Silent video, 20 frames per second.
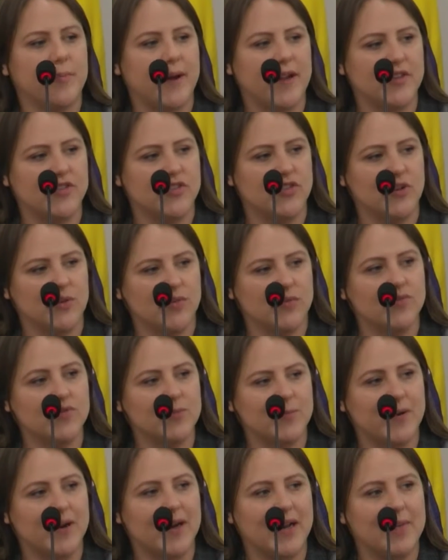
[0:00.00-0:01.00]
parte de
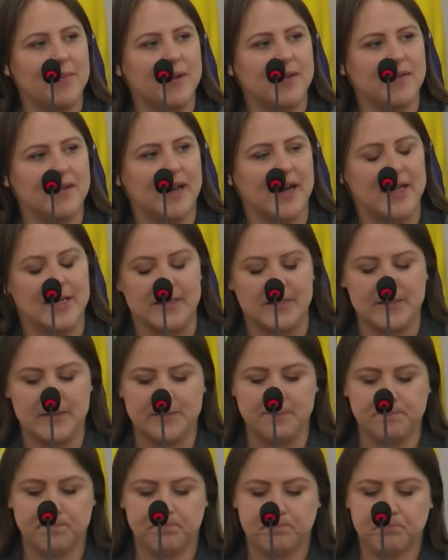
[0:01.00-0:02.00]
alguns parlamentares.